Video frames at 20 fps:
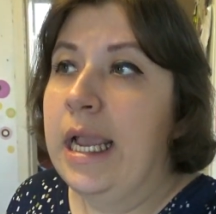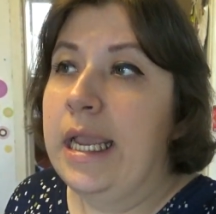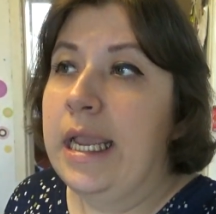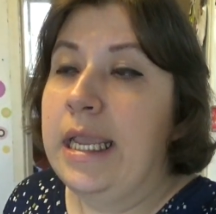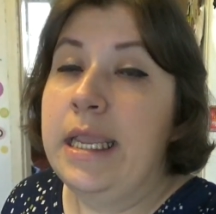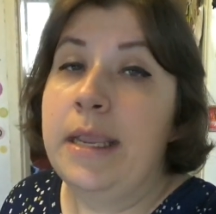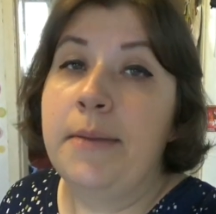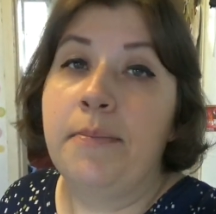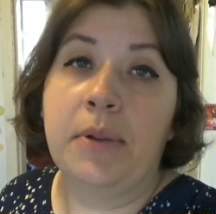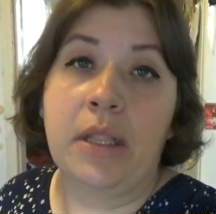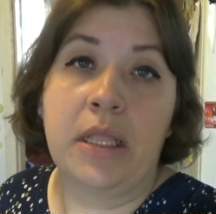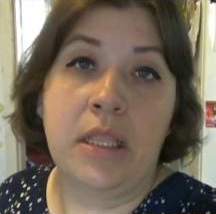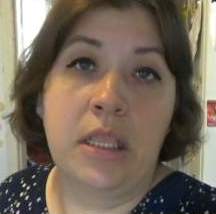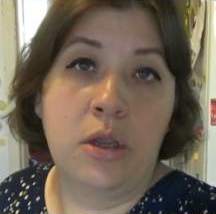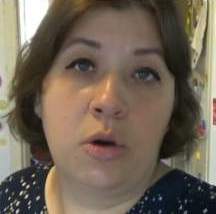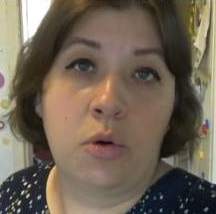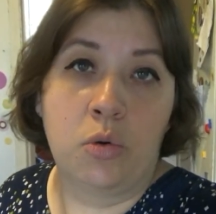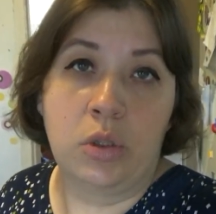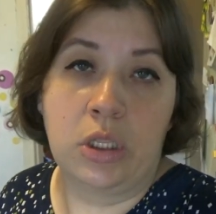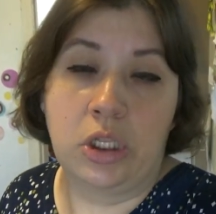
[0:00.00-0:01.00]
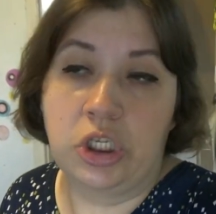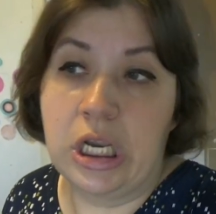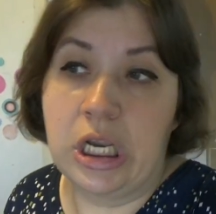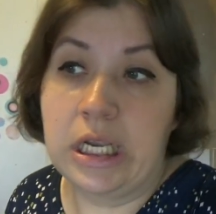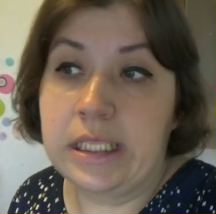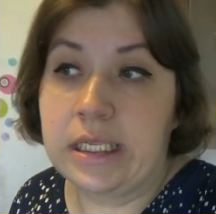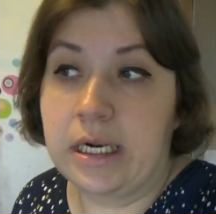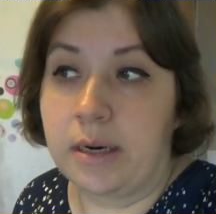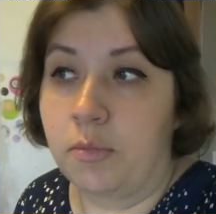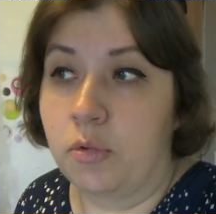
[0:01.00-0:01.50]
И планирую
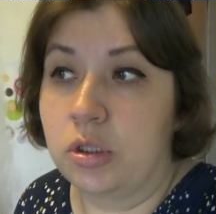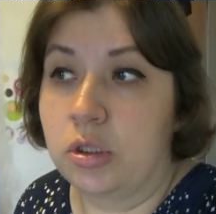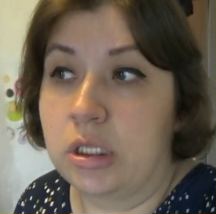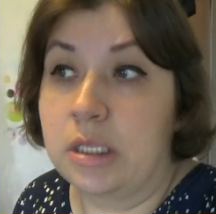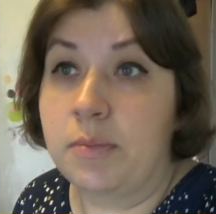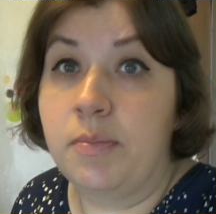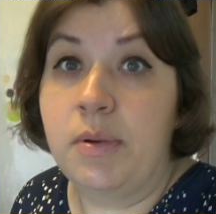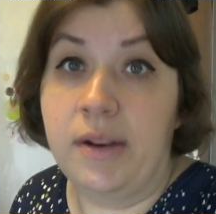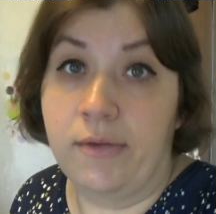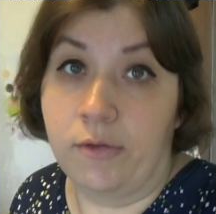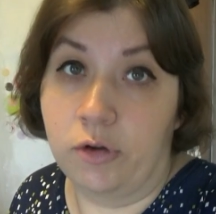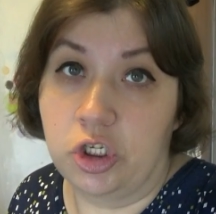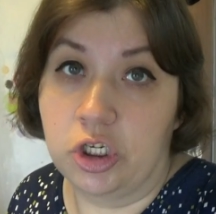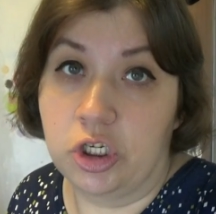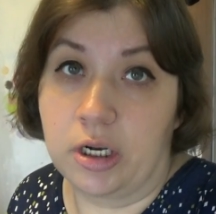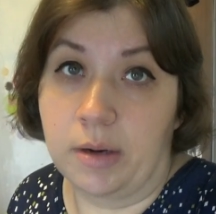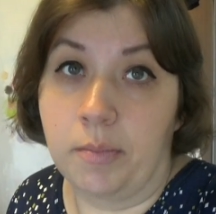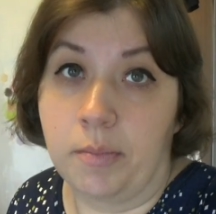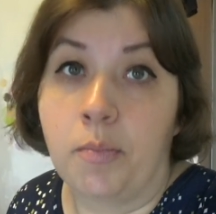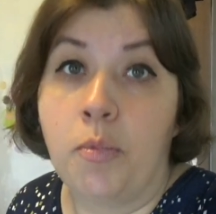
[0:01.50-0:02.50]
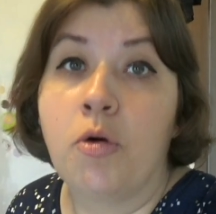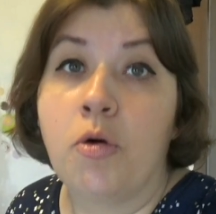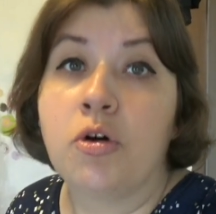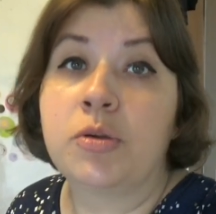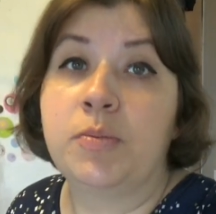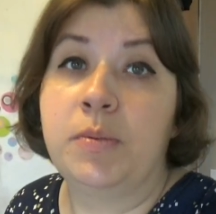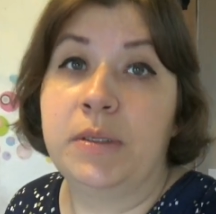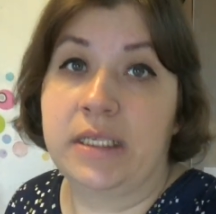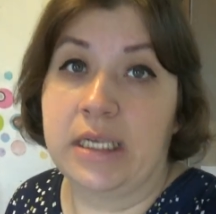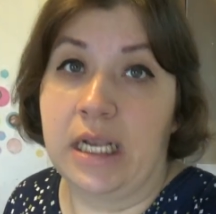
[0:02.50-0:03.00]
начать работать переводчиком по
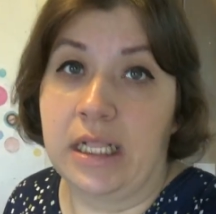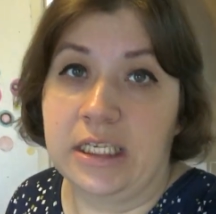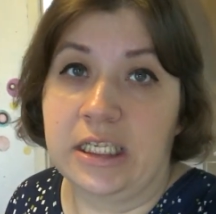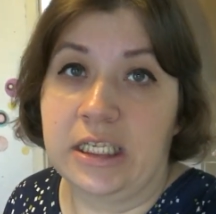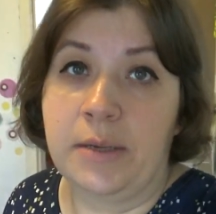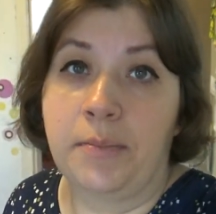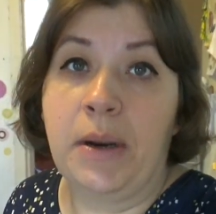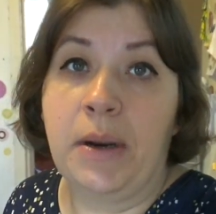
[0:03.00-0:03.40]
специальности.